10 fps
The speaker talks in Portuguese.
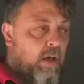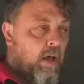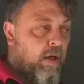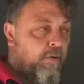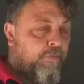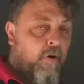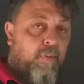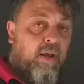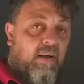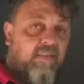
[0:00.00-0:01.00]
a
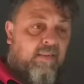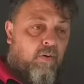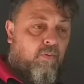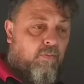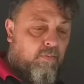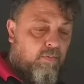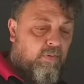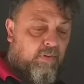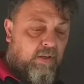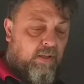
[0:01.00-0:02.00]
fabricação
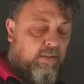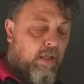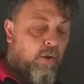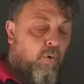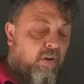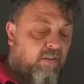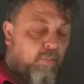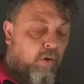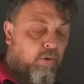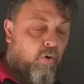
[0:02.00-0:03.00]
de interiores de
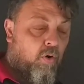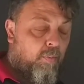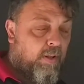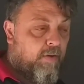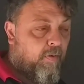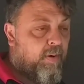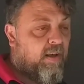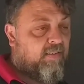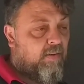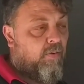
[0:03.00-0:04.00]
motorhome, né?
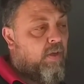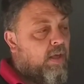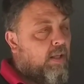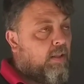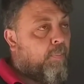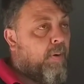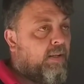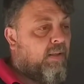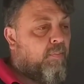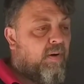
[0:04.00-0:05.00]
Fabricação da
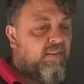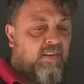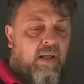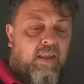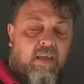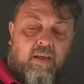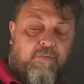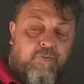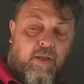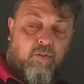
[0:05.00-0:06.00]
parte de marcenaria,
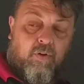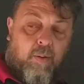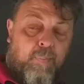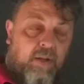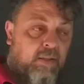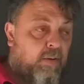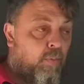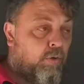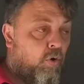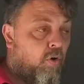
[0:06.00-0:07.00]
enfim, toda a parte de
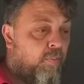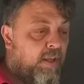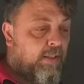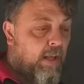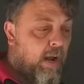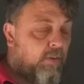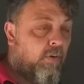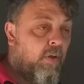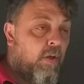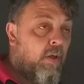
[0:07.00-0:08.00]
motorhome interno.
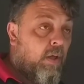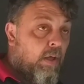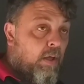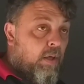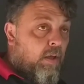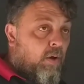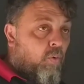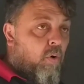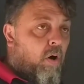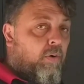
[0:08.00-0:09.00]

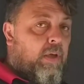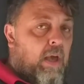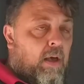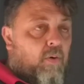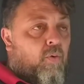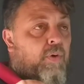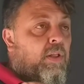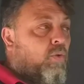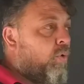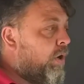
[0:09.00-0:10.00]
Qual que é o
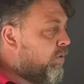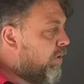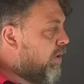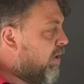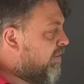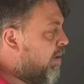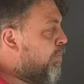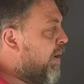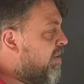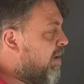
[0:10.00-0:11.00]
intuito da nossa
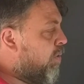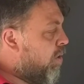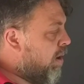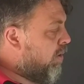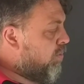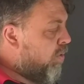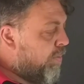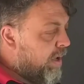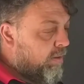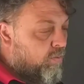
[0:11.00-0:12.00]
empresa agora, no
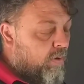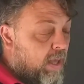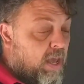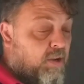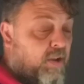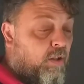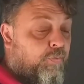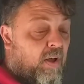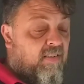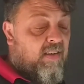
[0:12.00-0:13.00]
momento? É a gente
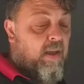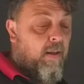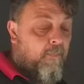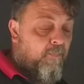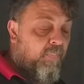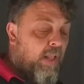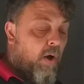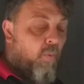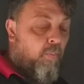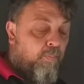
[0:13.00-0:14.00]
fazer não